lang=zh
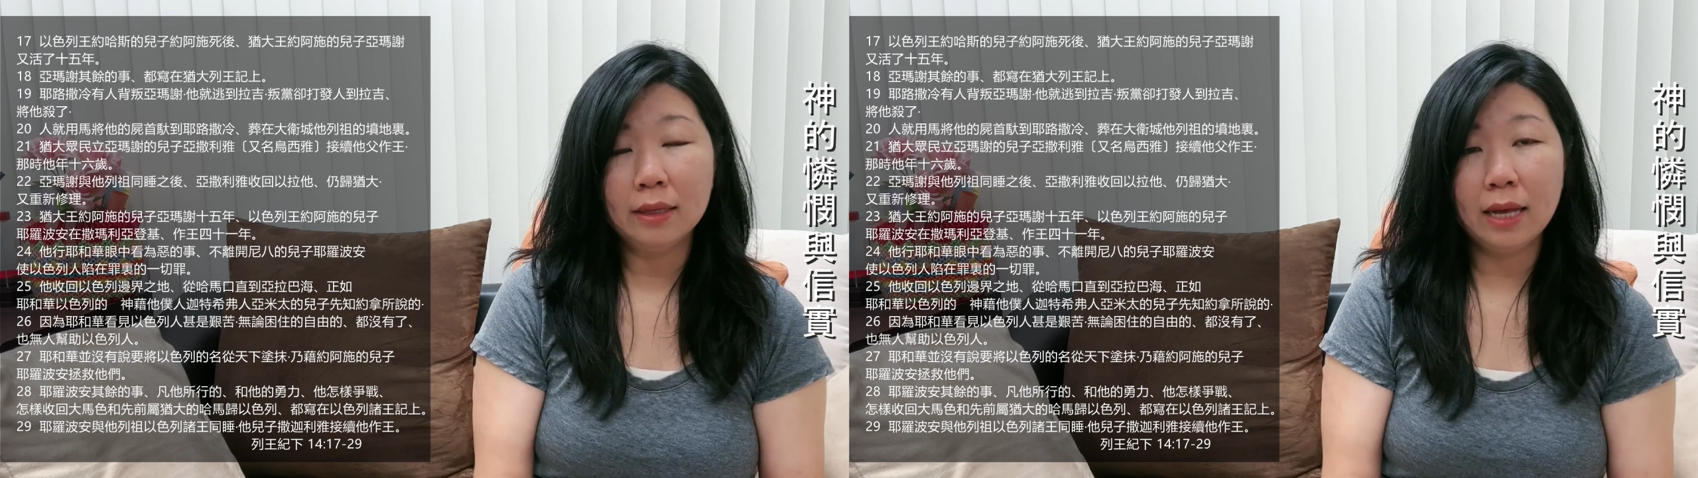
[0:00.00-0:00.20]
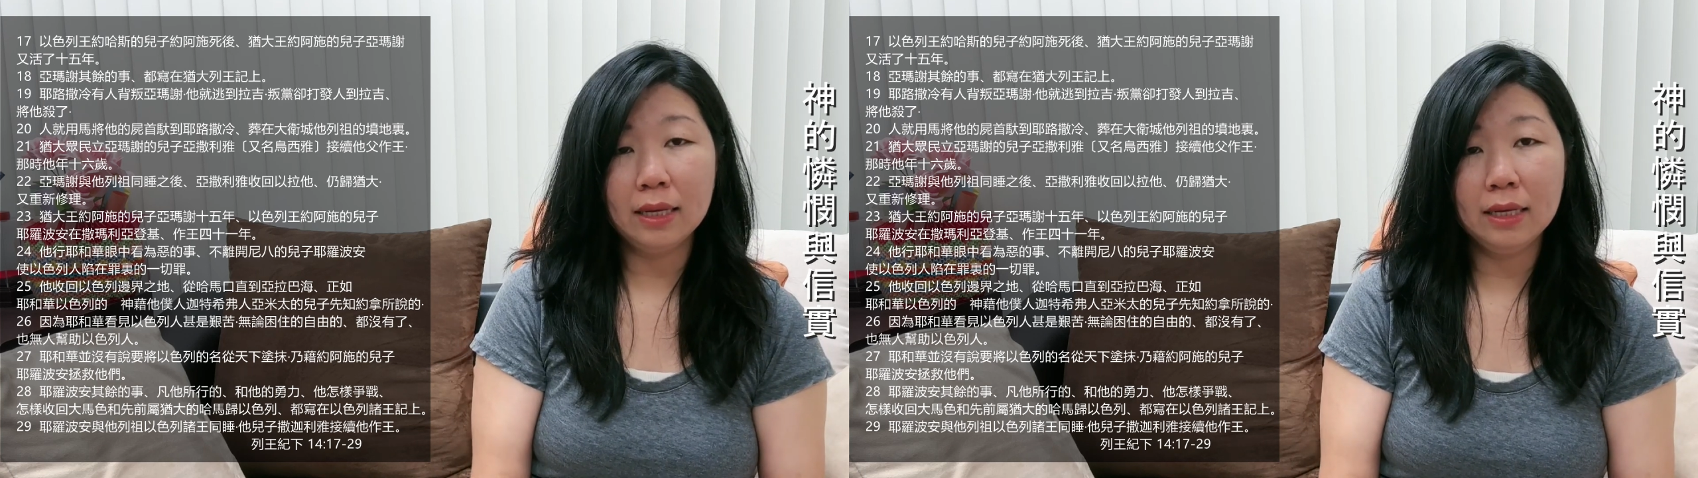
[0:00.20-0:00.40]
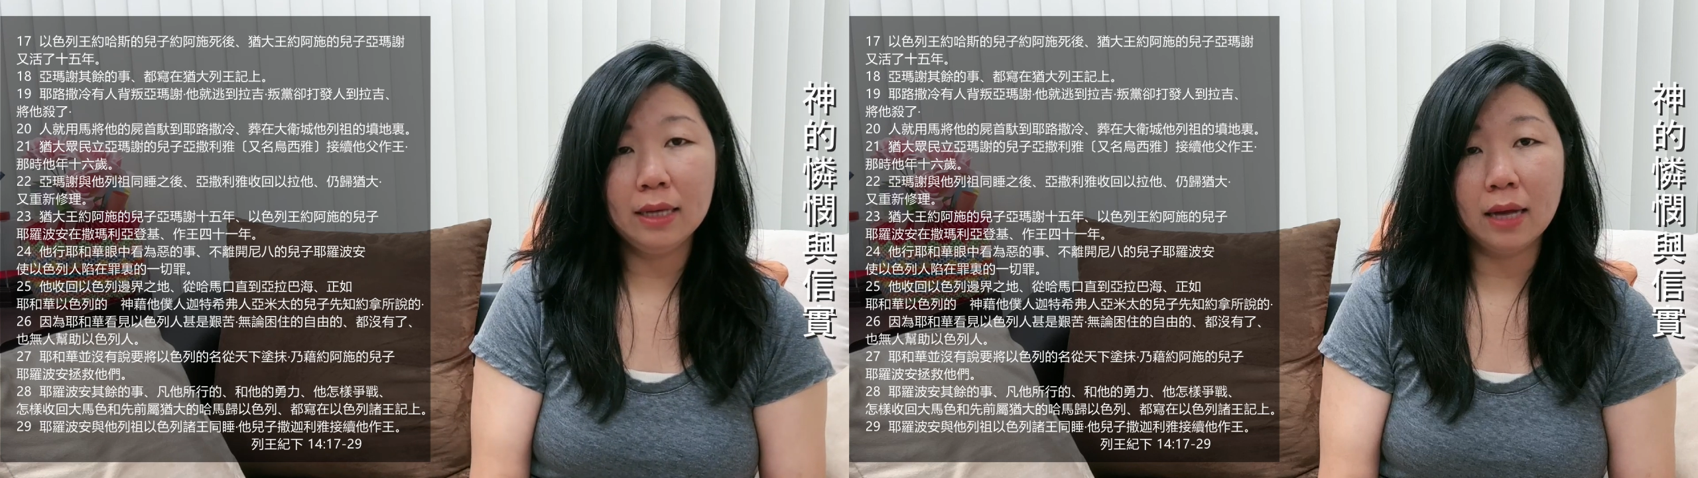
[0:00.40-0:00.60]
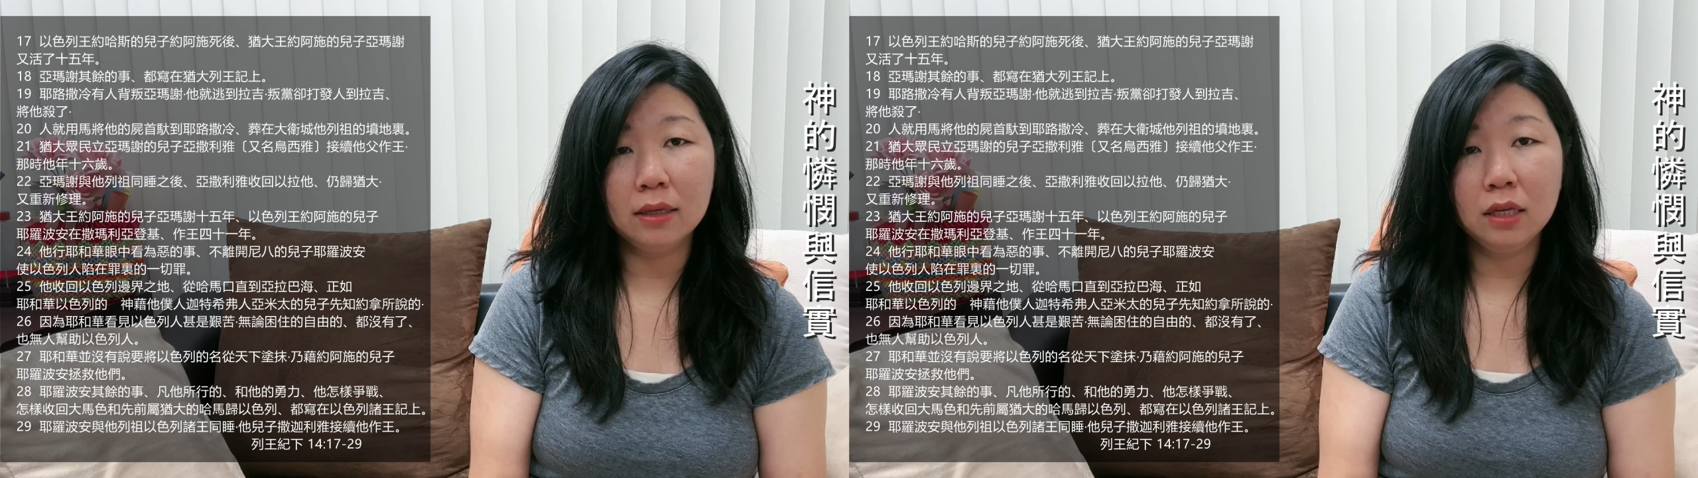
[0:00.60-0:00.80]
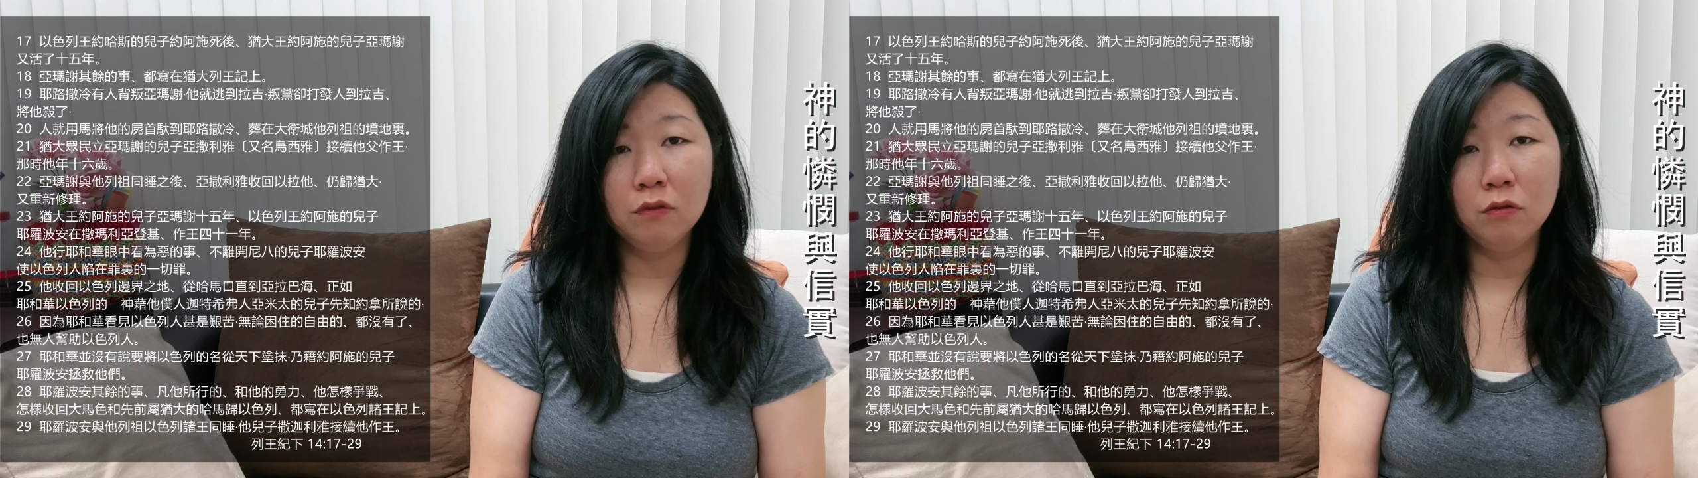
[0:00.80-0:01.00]
他依然
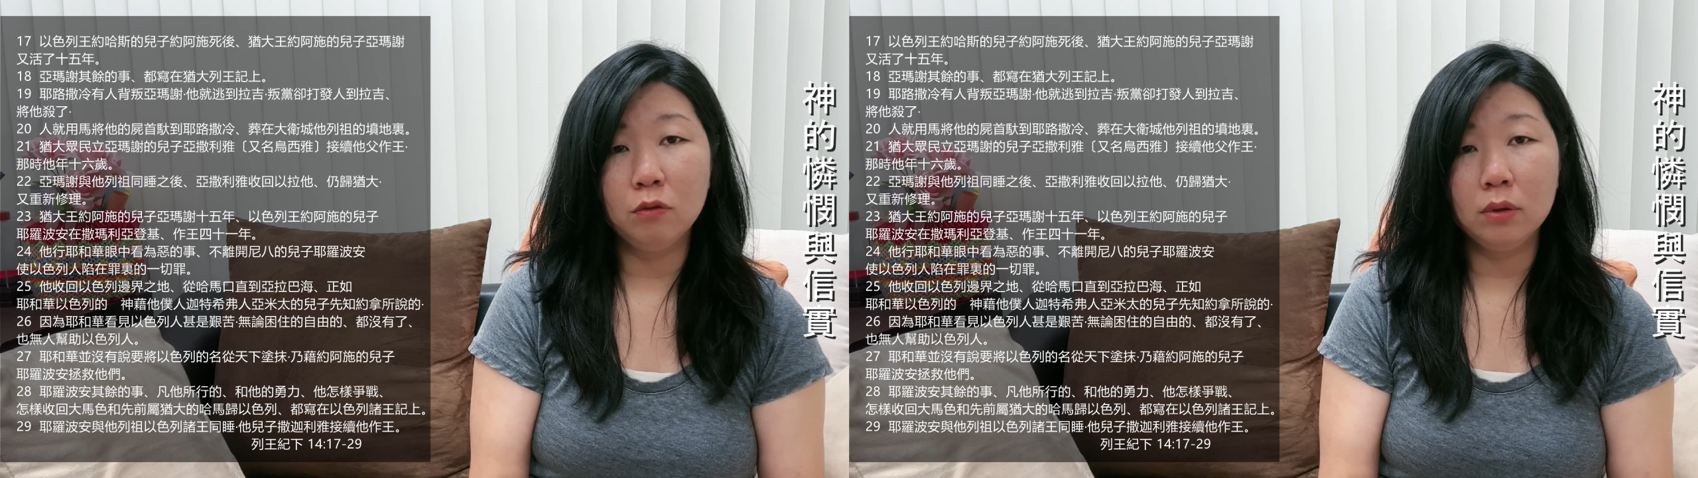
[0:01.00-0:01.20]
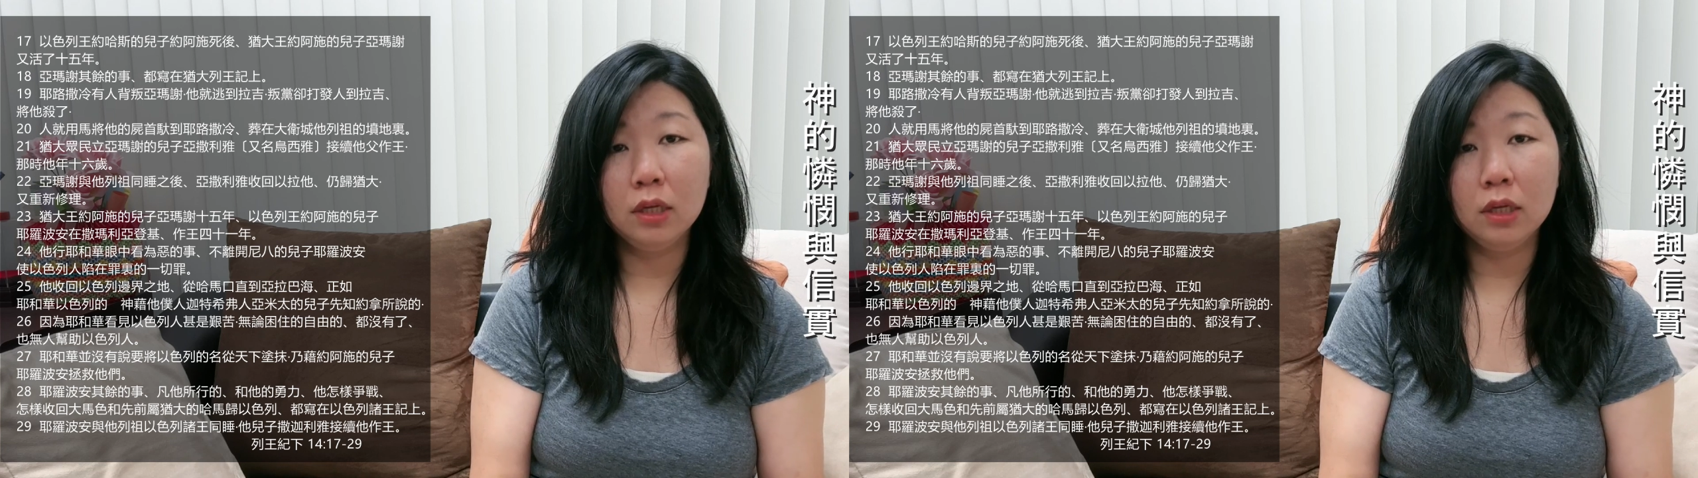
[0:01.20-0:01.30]
义无